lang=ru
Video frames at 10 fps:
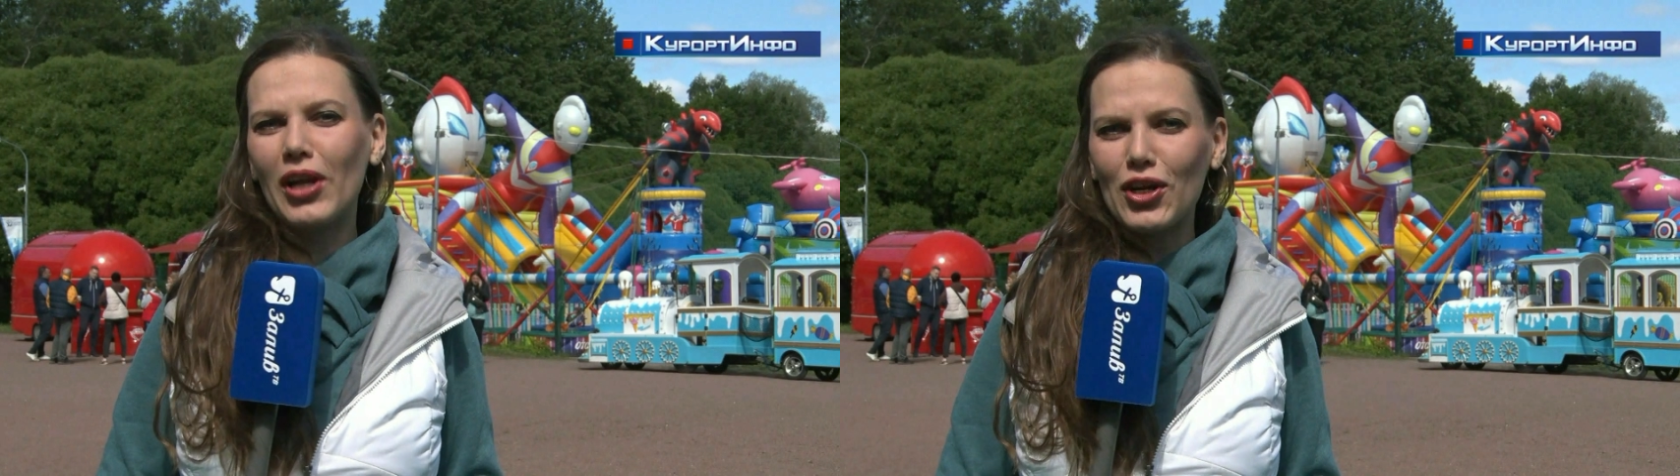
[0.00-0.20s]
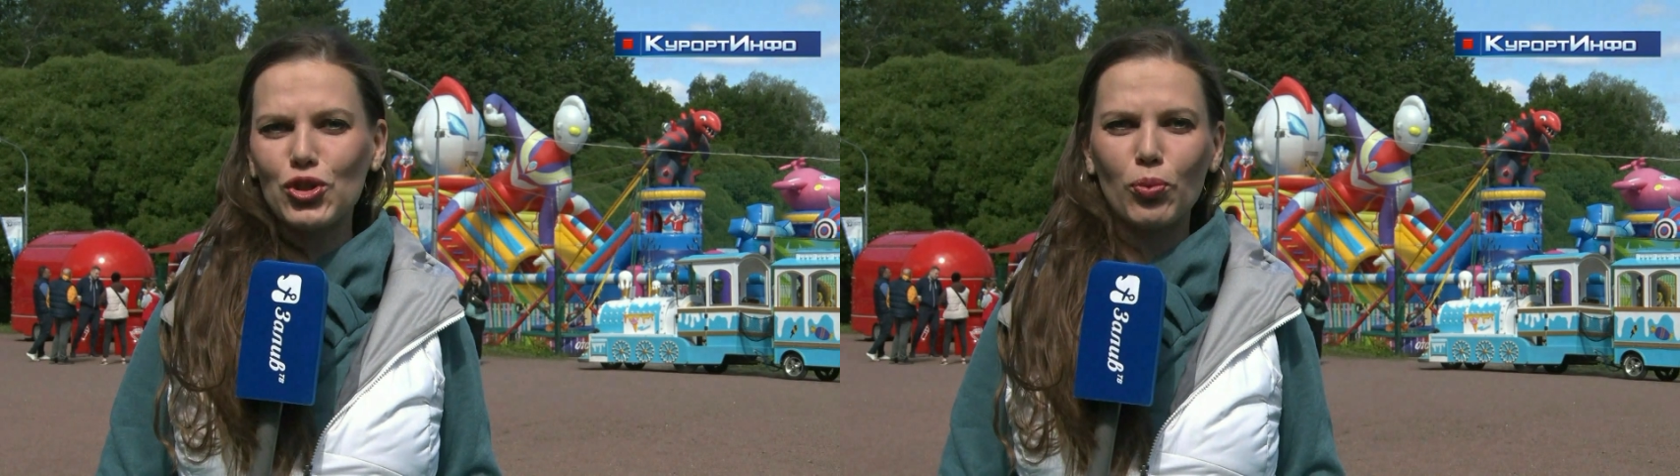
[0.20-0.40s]

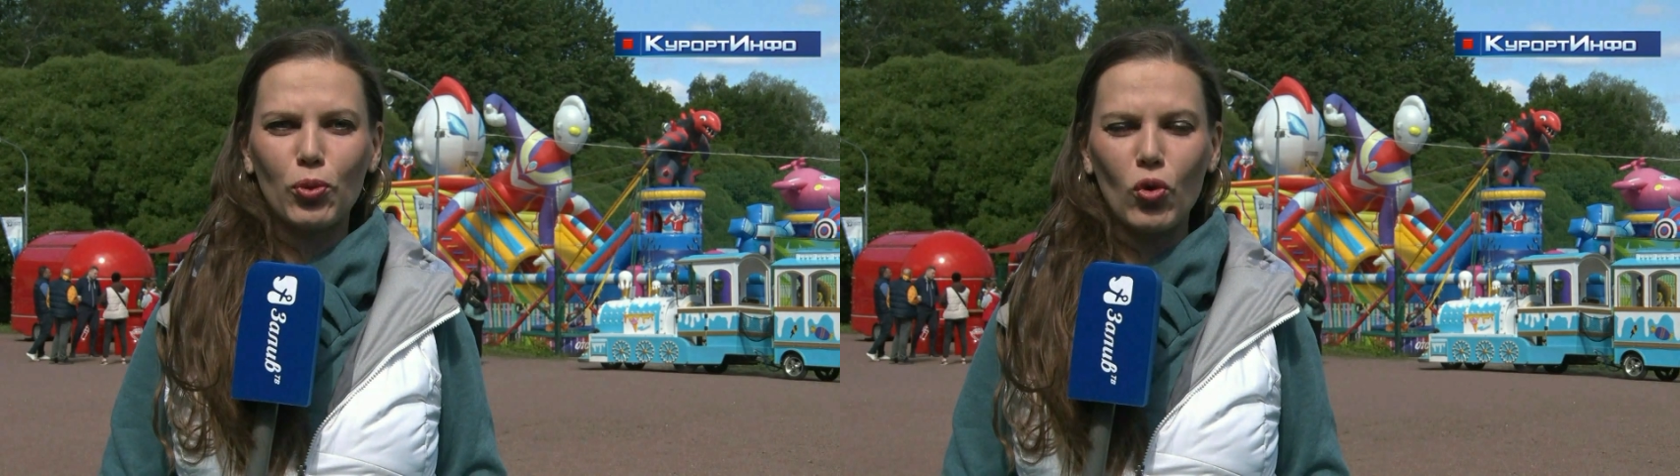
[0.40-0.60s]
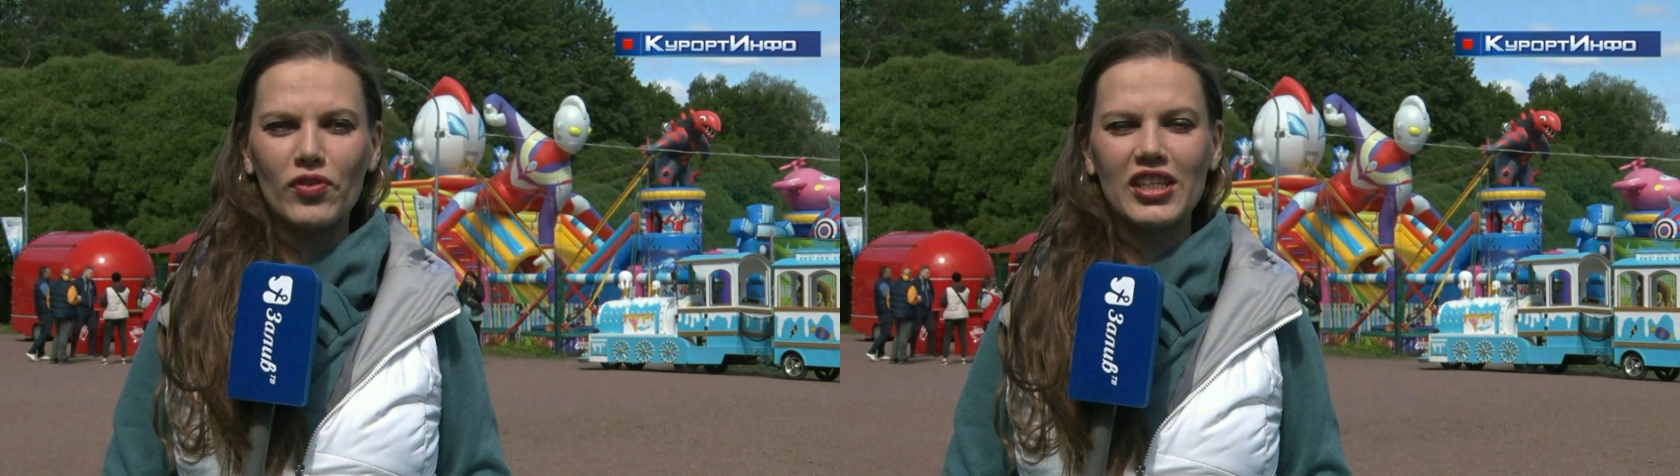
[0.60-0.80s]
пляж
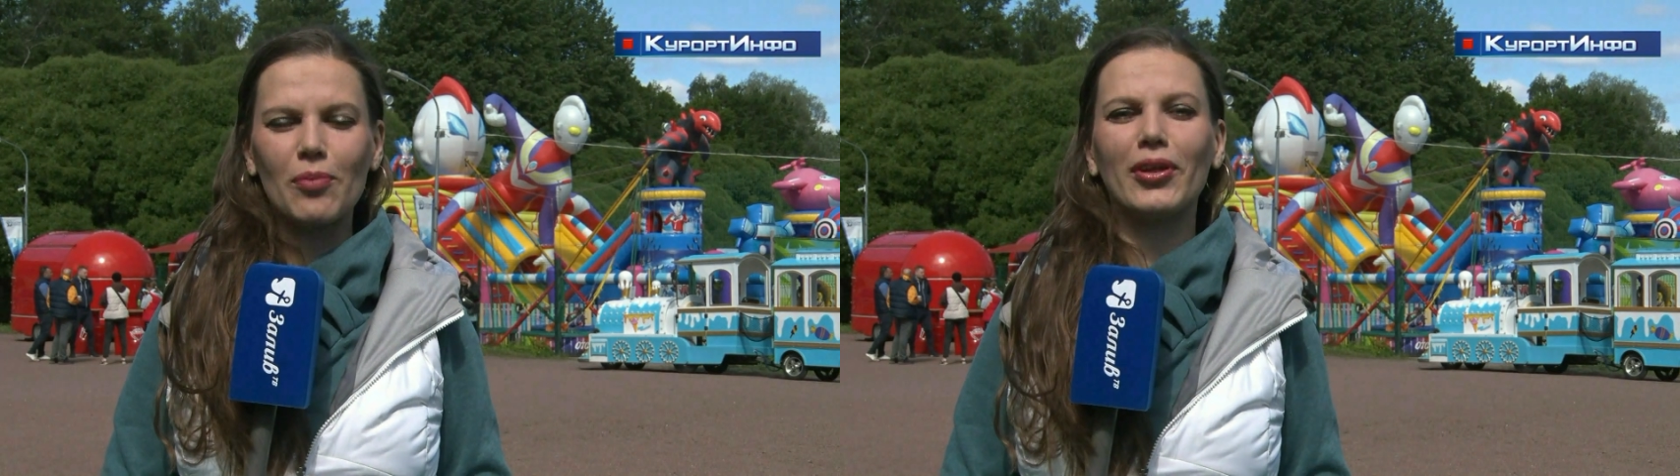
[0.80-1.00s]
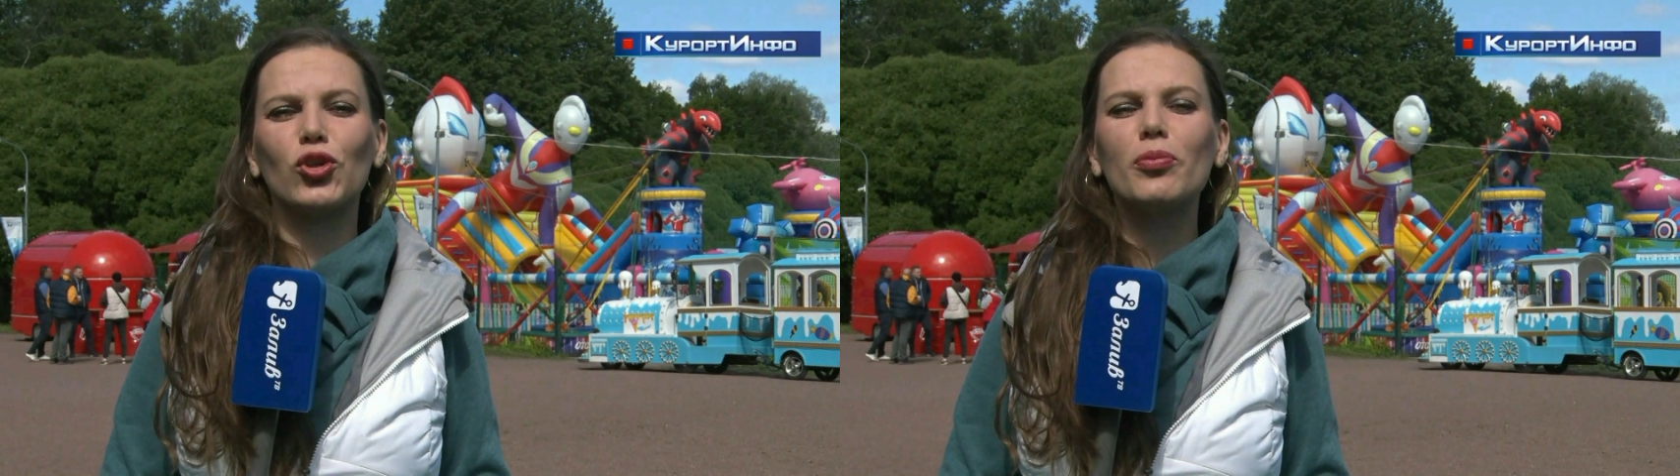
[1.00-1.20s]

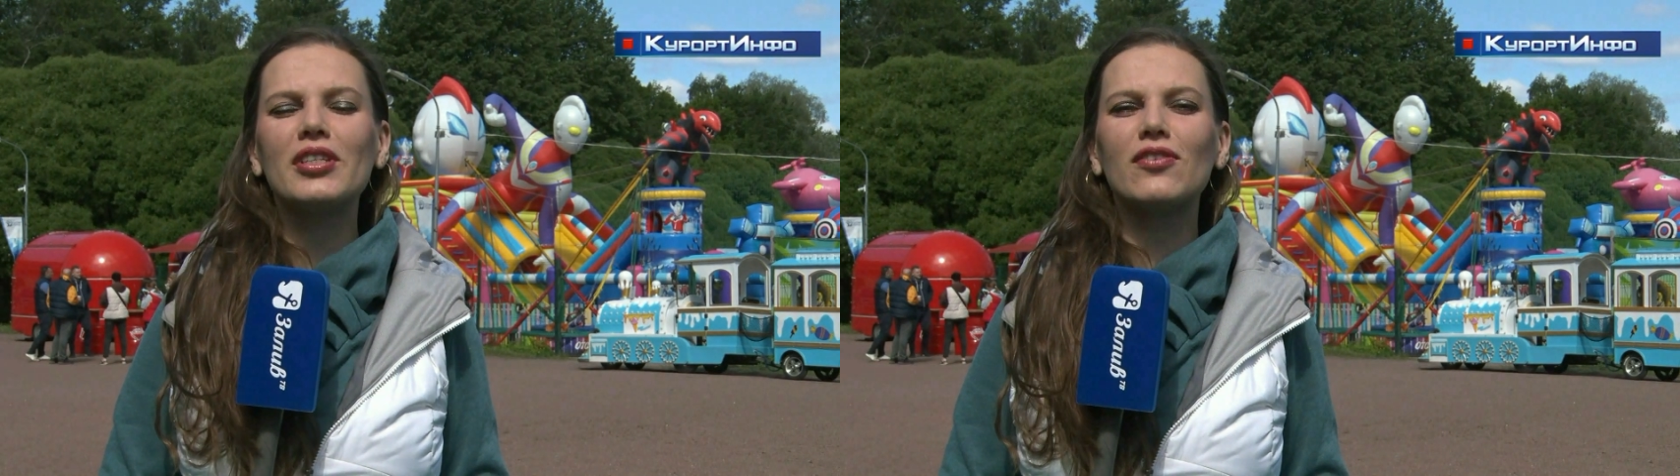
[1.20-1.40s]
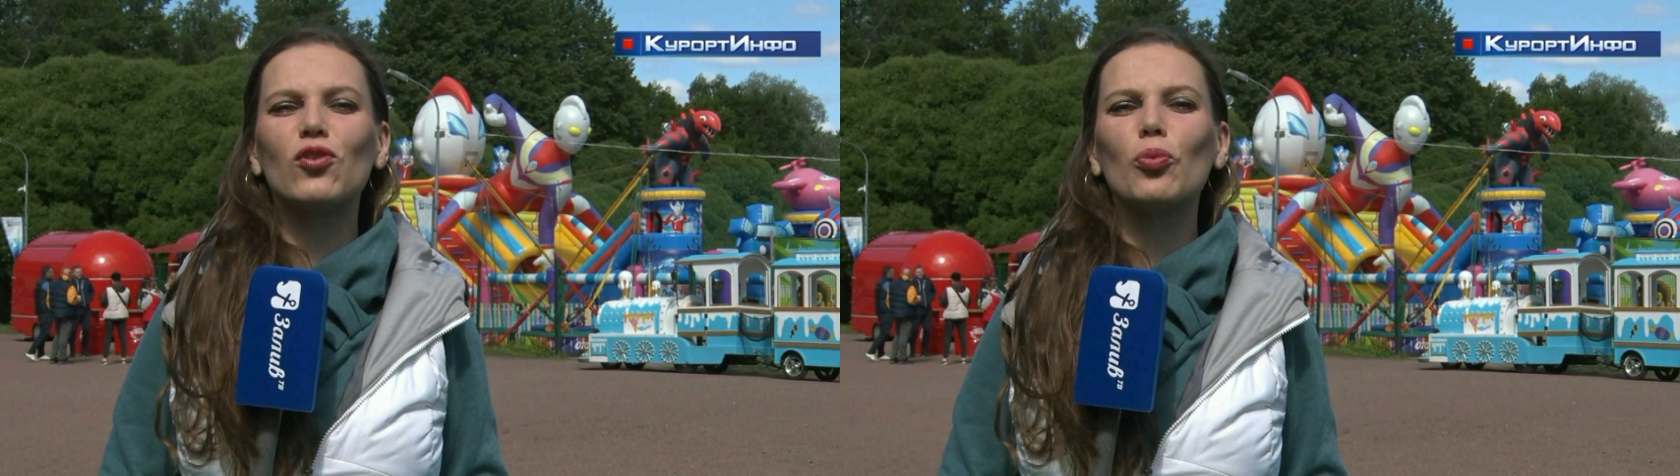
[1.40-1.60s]
Дубковский.
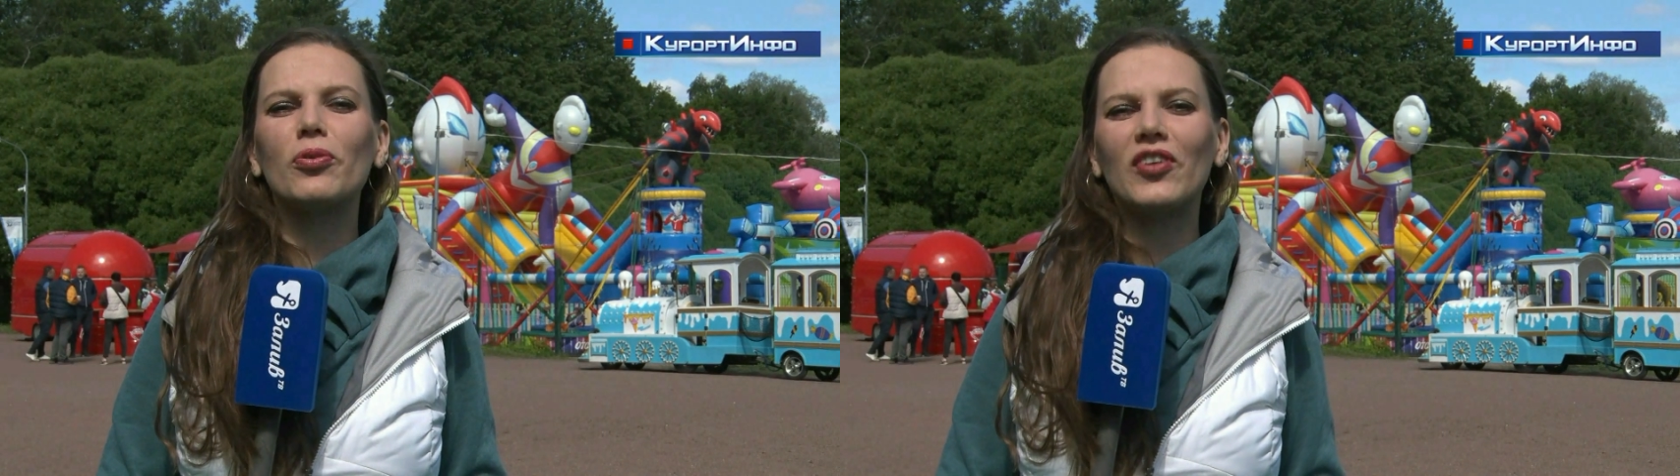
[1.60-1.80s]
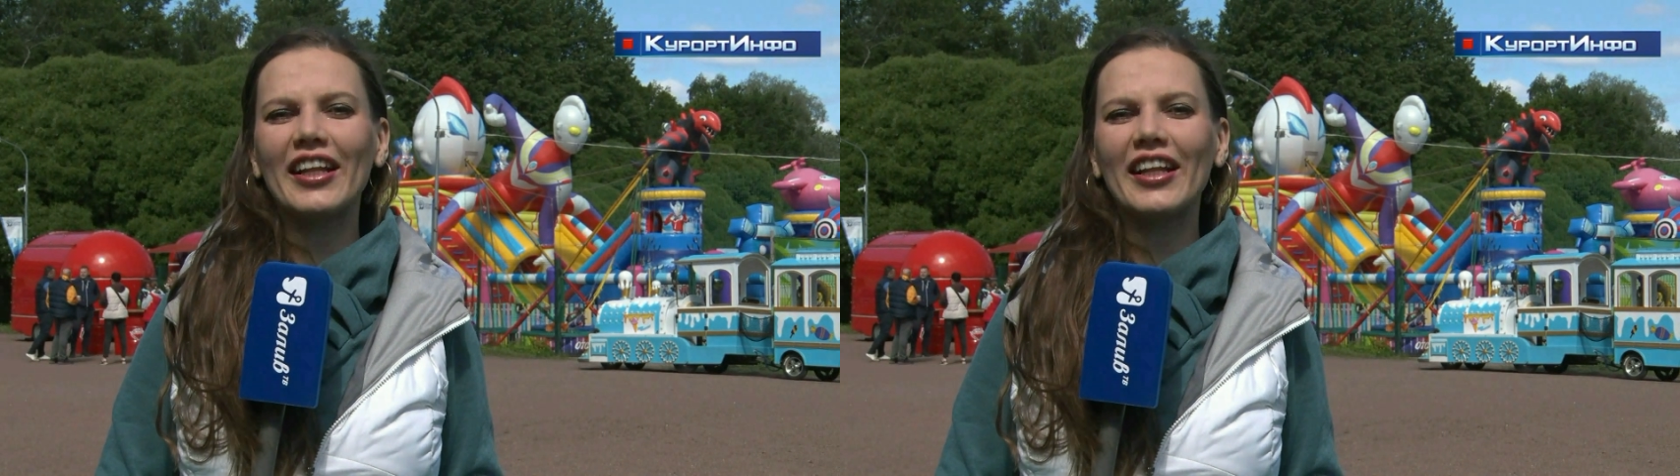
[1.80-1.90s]
Подробности в группе